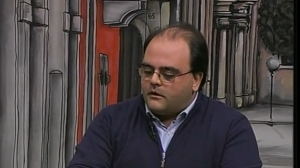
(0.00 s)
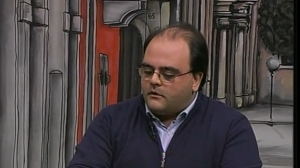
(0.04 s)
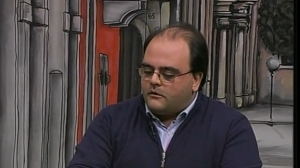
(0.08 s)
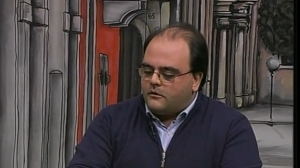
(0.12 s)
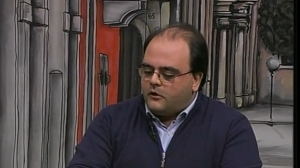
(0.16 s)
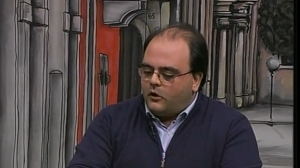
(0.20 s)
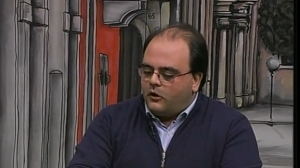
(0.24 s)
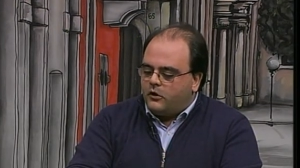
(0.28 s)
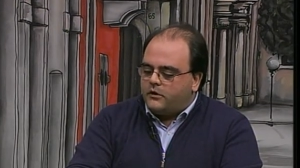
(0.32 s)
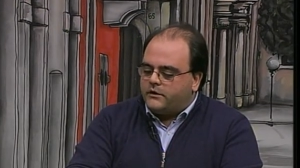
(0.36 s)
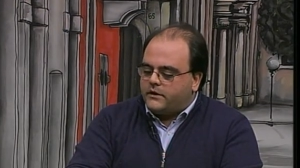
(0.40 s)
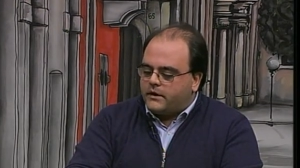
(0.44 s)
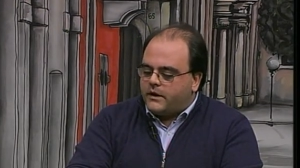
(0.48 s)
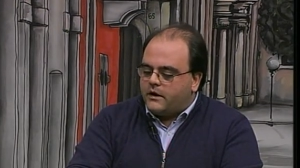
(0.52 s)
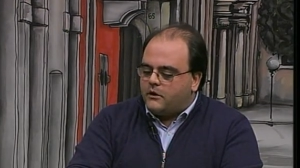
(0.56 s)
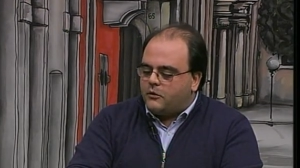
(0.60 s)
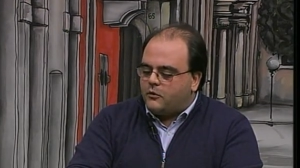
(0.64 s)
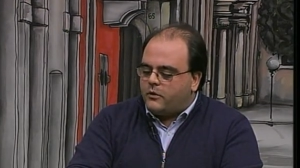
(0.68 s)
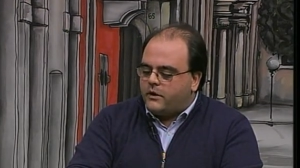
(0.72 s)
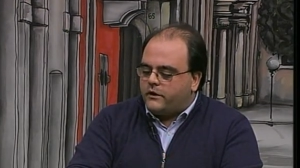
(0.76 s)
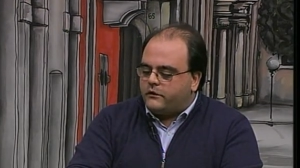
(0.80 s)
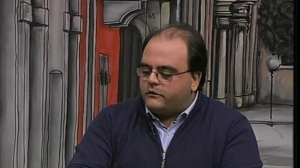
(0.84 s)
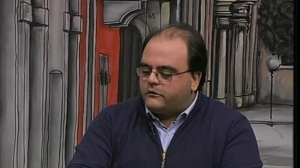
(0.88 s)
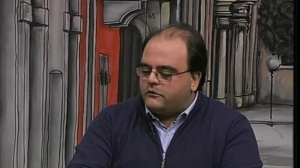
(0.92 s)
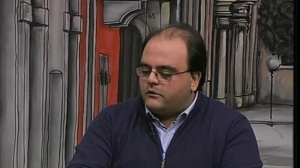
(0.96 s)
oltre a
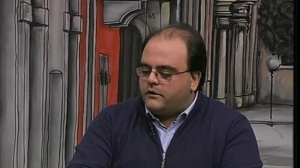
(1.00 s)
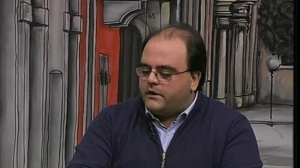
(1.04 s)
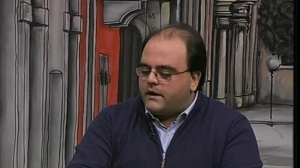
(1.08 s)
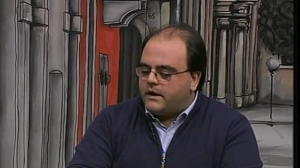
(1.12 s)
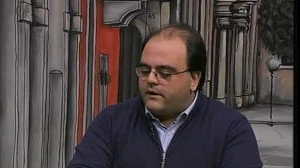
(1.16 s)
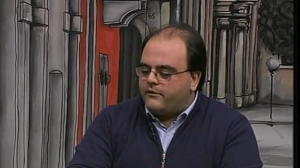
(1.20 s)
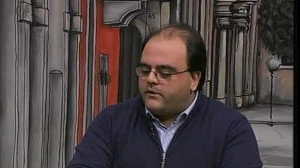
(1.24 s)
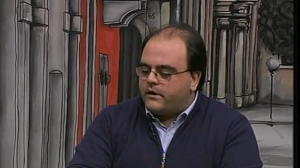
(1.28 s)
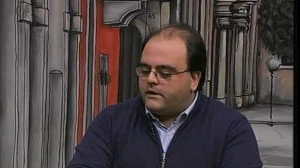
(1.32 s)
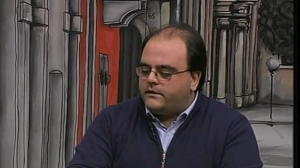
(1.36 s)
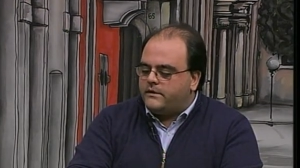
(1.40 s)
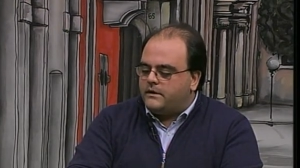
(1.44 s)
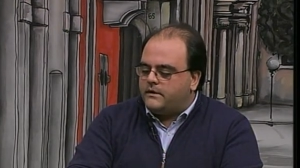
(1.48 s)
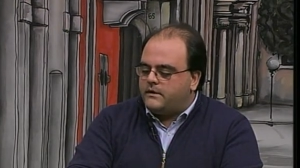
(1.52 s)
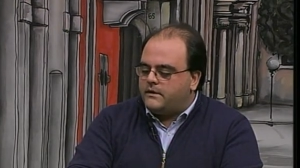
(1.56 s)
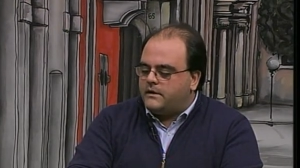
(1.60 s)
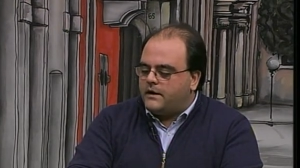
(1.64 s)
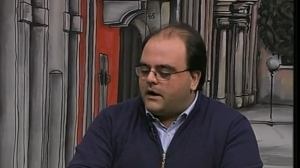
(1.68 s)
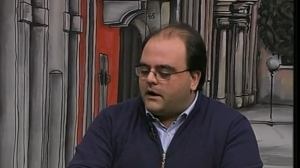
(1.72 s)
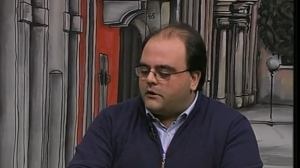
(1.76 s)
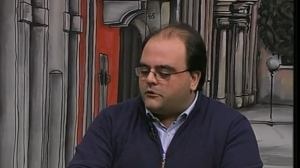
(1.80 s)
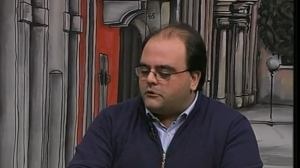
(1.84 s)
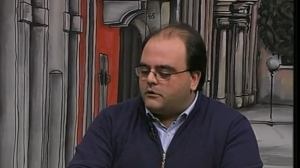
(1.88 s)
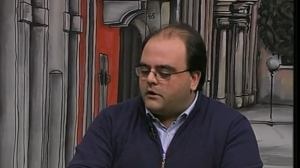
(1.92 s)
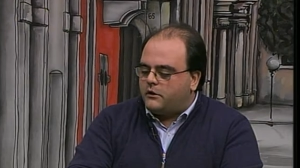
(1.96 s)
questo lei aveva
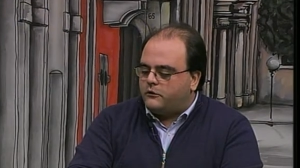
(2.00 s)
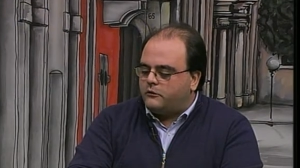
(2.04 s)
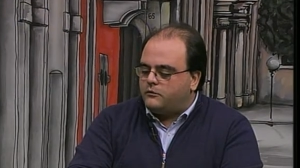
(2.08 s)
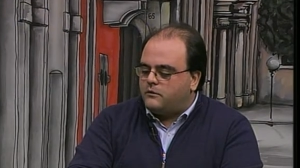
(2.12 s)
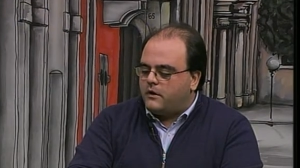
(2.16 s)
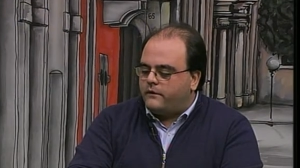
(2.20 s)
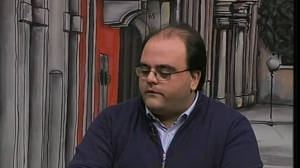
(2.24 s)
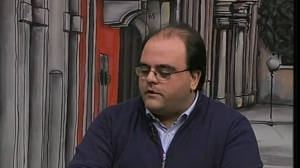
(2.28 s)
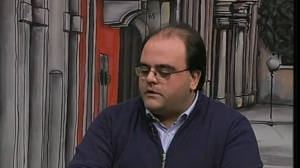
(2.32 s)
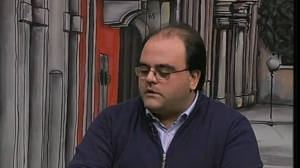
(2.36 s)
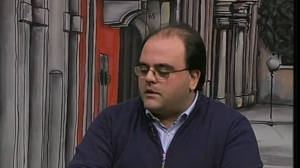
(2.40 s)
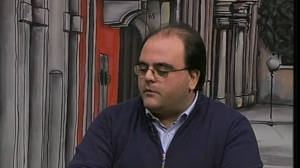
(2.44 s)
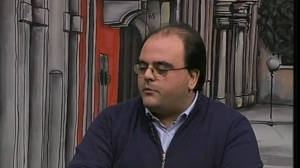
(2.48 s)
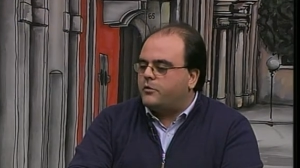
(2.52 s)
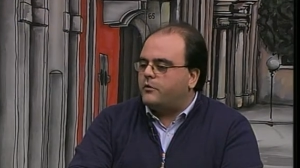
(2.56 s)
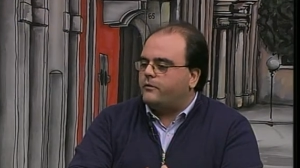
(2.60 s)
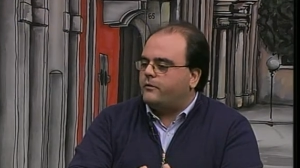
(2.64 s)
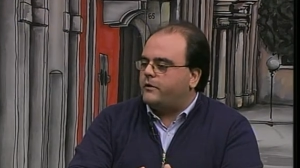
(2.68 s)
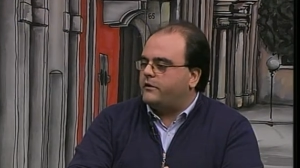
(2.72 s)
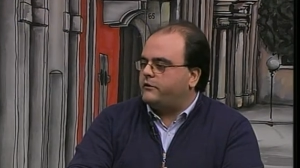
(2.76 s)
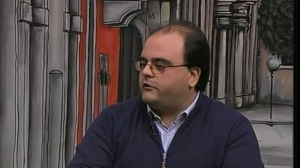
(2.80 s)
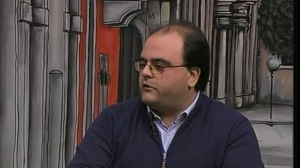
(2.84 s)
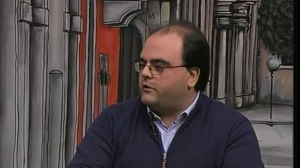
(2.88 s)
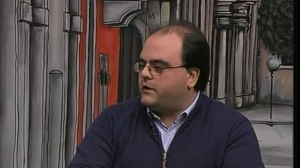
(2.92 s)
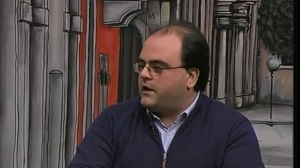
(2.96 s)
dedicato la sua vita
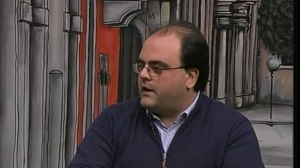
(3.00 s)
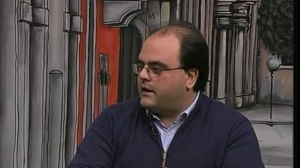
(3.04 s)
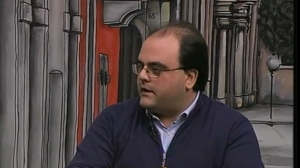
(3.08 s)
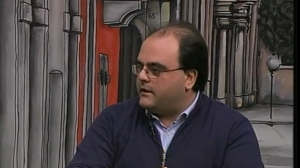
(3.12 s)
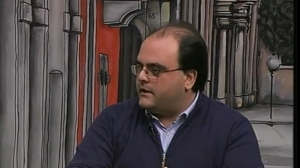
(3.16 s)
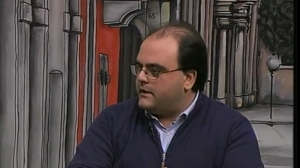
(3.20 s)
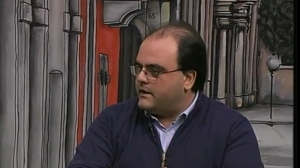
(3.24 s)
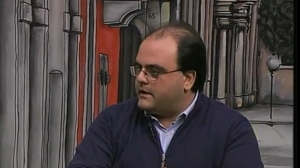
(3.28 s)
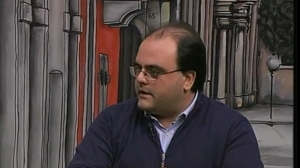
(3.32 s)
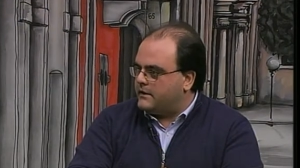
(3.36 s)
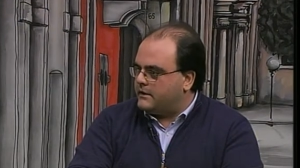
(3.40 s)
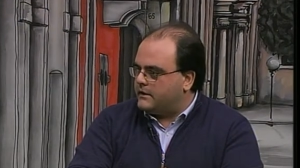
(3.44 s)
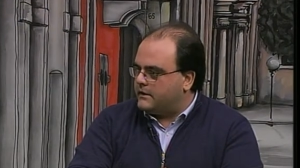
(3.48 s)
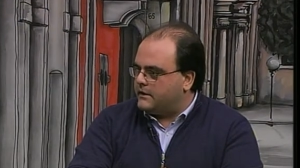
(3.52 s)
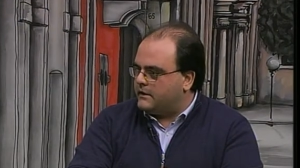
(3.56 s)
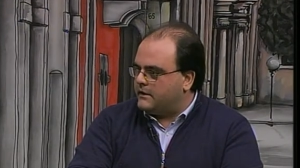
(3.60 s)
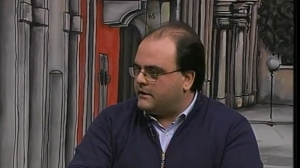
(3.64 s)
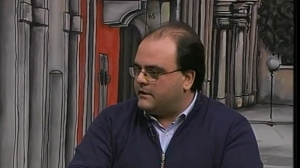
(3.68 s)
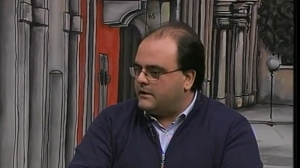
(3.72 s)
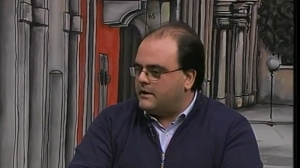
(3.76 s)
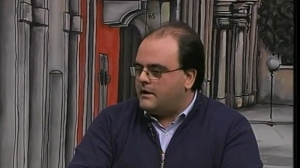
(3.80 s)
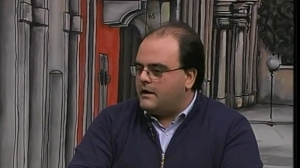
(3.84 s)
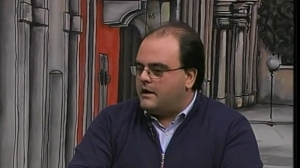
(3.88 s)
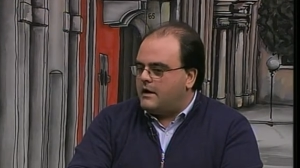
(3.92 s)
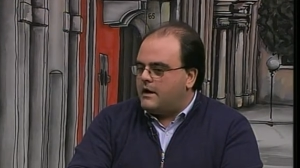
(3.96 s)
professionale anche
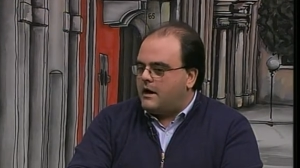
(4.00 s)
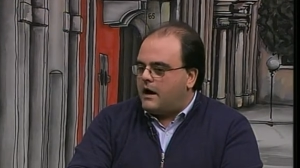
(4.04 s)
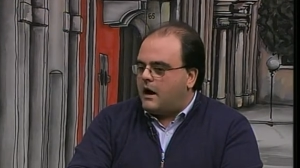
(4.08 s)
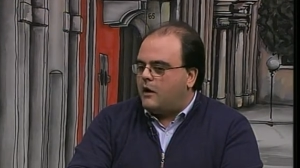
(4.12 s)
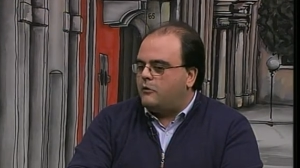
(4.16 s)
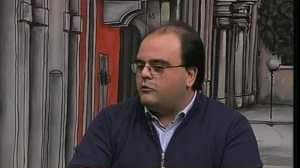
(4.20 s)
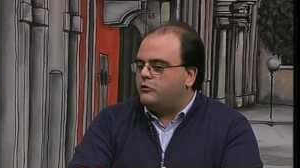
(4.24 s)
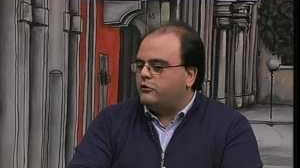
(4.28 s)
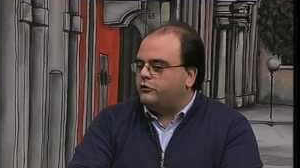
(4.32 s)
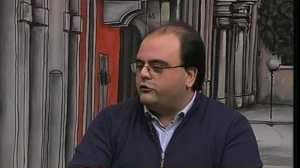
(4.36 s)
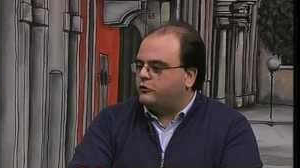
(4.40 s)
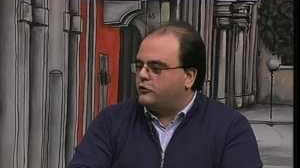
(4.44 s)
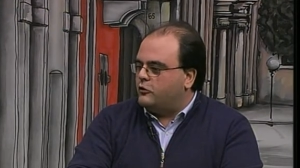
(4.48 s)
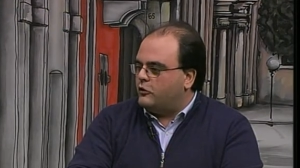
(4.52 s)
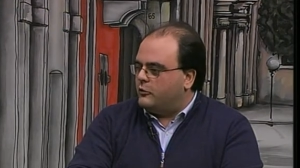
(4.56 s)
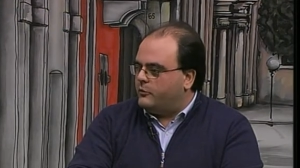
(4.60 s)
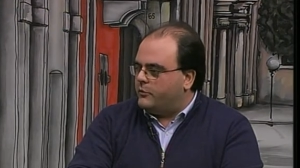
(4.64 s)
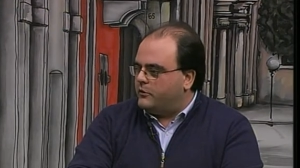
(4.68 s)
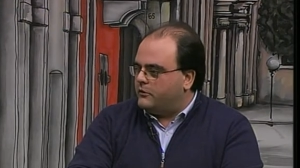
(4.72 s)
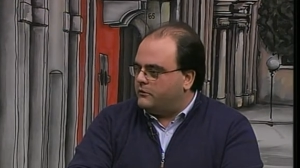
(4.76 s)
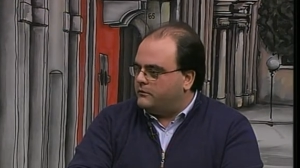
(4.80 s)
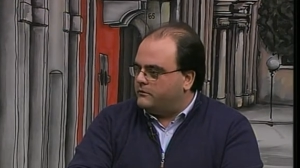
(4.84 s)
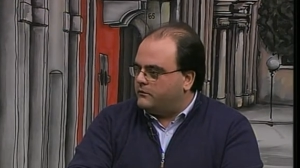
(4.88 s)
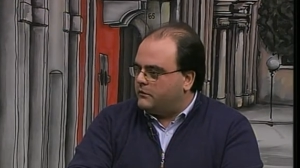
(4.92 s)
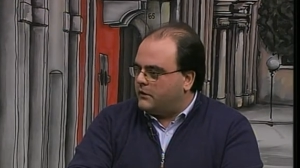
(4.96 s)
a uno
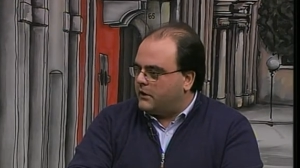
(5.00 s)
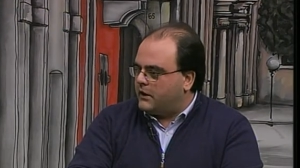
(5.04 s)
scopo,